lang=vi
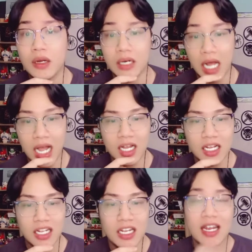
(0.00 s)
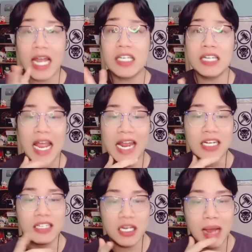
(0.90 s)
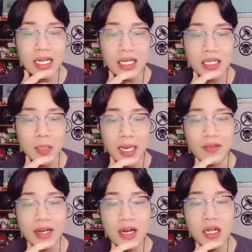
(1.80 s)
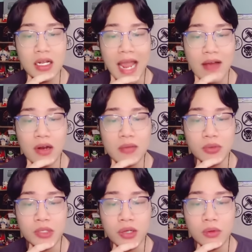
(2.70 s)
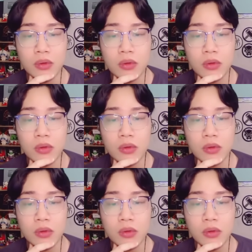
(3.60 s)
đó cái thứ hai là khi bắn á, các bạn phải nâng cao nó lên một xíu